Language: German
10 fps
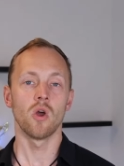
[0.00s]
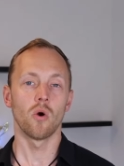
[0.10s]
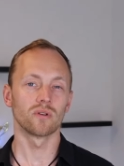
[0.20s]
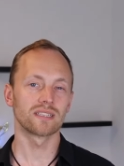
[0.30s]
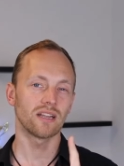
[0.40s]

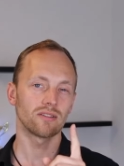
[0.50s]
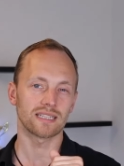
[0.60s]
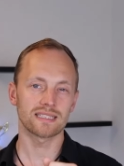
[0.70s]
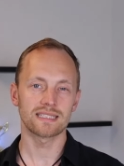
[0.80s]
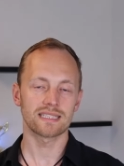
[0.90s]
Und genau
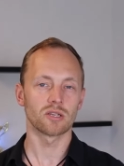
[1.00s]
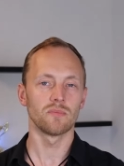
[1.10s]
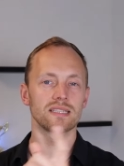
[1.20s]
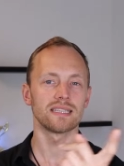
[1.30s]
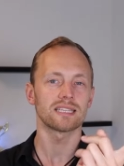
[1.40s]
das ist jetzt so
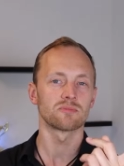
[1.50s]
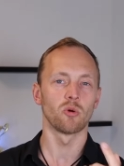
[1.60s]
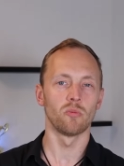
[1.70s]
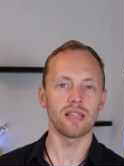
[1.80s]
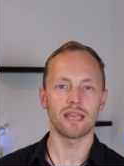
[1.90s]
ein bisschen das
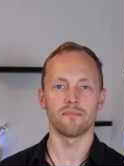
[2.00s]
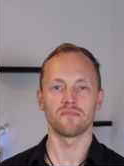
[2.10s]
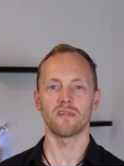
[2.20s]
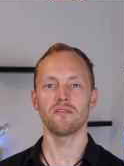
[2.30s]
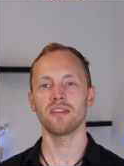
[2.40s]
Problem.
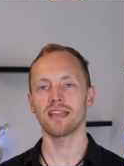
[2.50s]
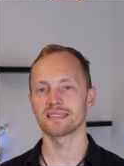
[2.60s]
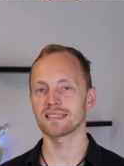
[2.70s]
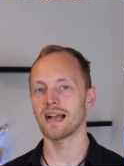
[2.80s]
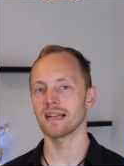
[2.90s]
Wenn wir
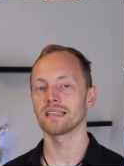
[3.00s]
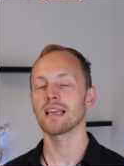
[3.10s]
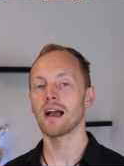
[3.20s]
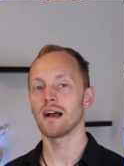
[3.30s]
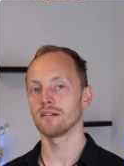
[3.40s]
jetzt sagen,
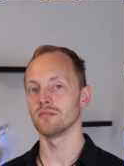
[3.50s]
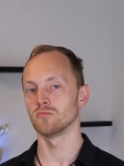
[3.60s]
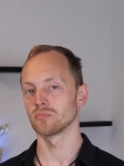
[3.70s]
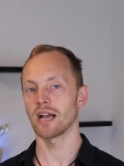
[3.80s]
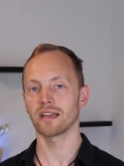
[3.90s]
ja,
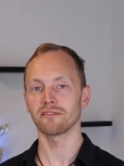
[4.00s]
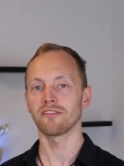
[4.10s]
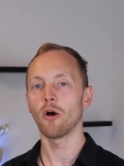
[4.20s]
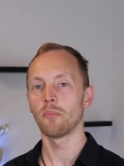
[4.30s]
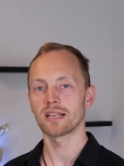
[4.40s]
ähm,
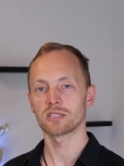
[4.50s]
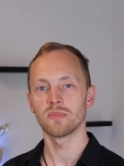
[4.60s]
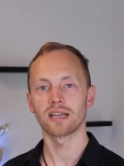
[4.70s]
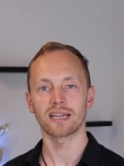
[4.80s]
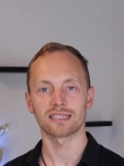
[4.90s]
KGV passt
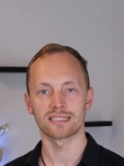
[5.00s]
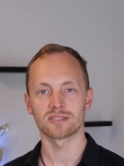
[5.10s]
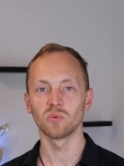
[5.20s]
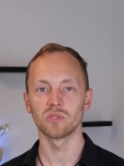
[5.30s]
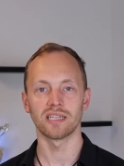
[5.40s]
mir gerade
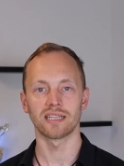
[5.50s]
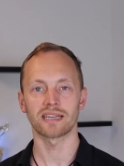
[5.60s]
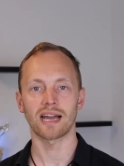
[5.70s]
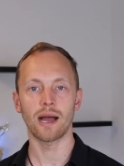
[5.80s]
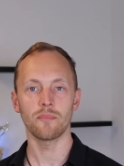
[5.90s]
ganz gut in den
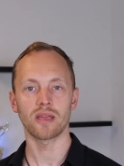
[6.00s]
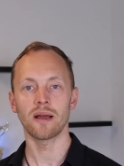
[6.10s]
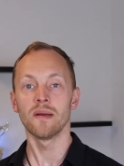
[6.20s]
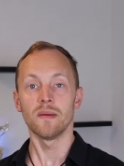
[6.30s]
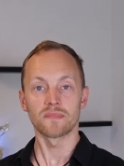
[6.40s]
Kram,
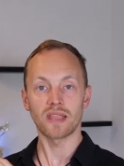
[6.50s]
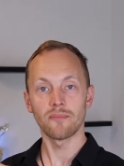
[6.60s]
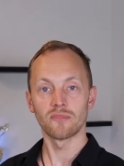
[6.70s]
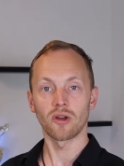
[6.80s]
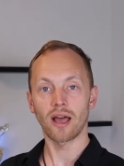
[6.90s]
ja, da
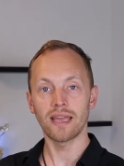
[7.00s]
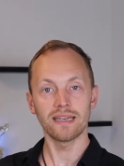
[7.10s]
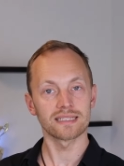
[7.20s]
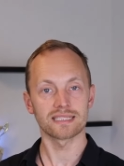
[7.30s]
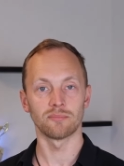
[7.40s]
haben wir noch
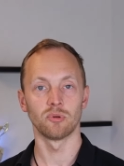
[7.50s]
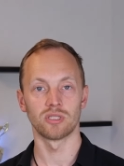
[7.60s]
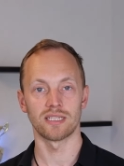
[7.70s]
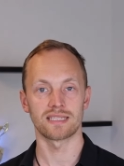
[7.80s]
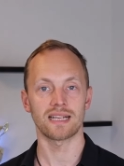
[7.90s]
einiges an
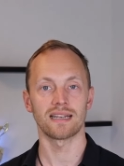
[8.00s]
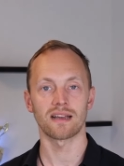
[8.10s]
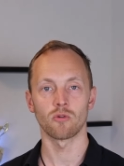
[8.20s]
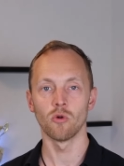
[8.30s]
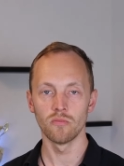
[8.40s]
Potenzial
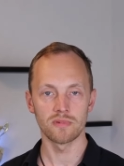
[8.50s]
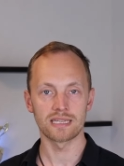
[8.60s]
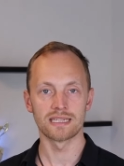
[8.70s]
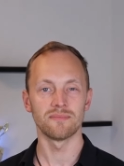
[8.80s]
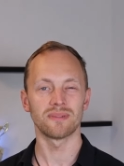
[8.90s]
nach oben,
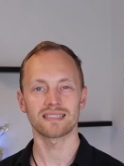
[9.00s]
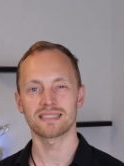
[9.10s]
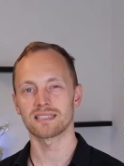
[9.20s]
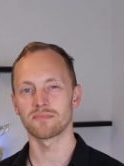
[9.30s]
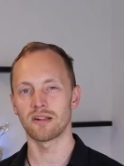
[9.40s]
ich nehme das
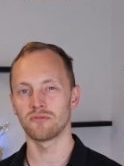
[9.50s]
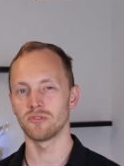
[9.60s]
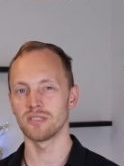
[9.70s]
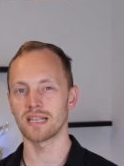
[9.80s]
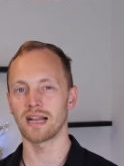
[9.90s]
jetzt mal
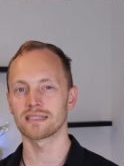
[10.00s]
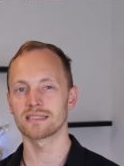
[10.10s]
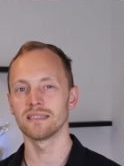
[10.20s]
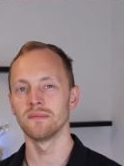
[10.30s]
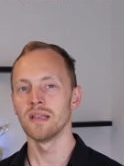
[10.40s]
für diese
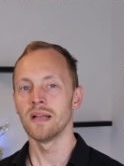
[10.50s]
Aktie,